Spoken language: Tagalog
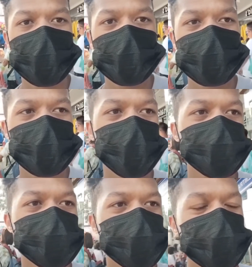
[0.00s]
Ayan
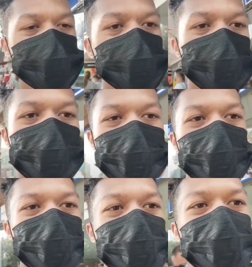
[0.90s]
guys, hindi kasi nakita
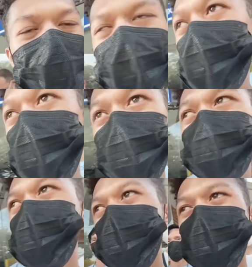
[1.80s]
ano.
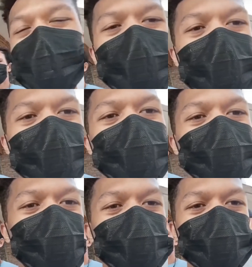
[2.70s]
May
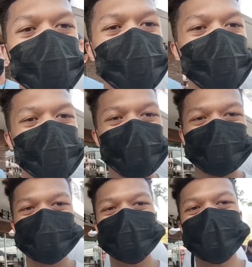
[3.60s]
araw.
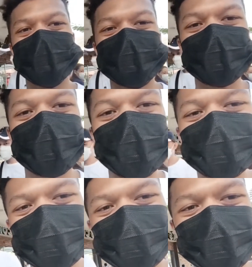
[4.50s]
Ayan sila dati
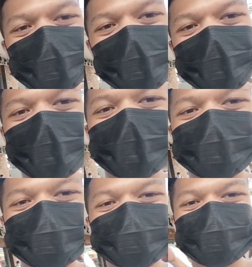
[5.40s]
oh. Kuya lang.